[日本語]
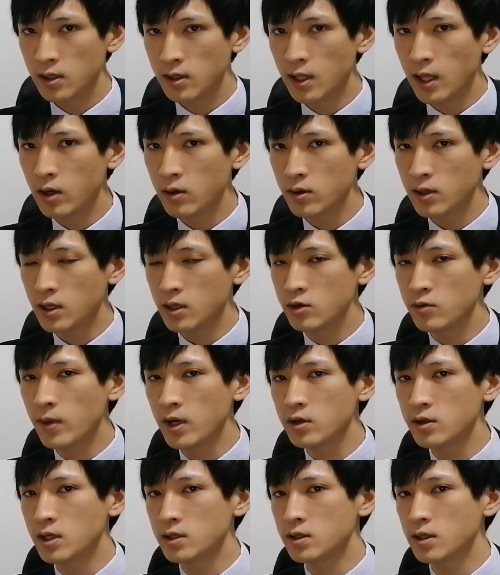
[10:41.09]
なので、う
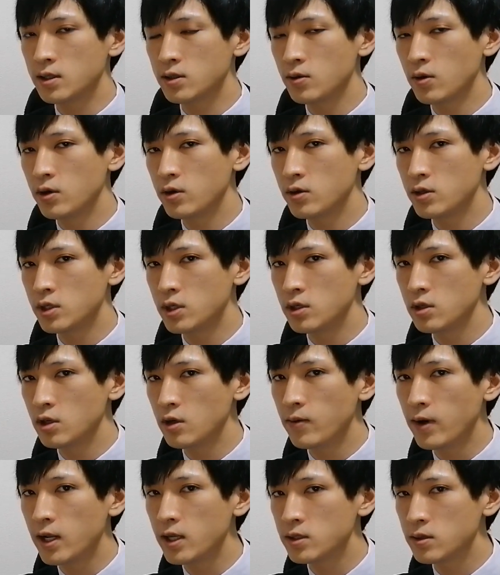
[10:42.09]
まくですね、そういう信
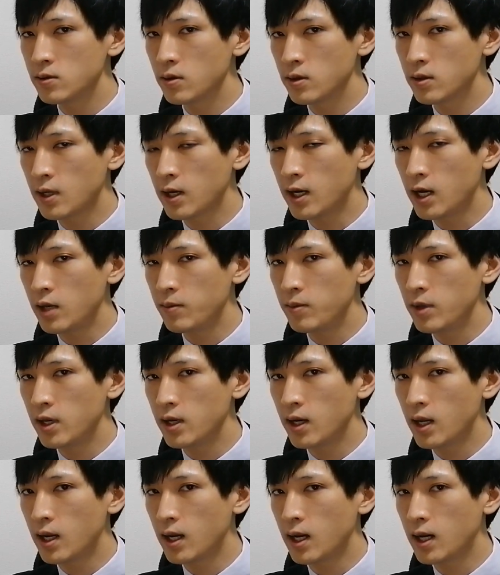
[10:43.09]
用倍率の高い
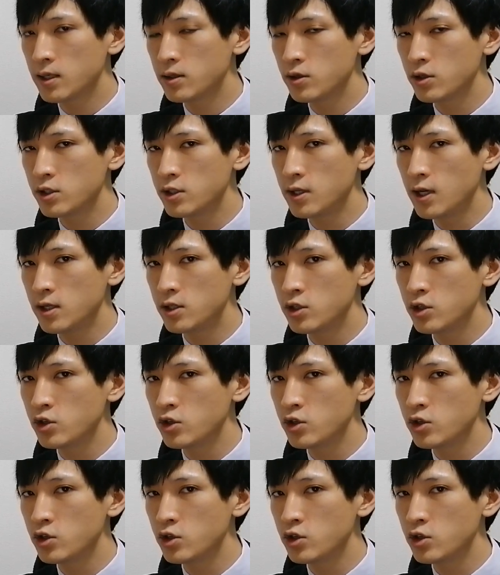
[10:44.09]
銘柄外して、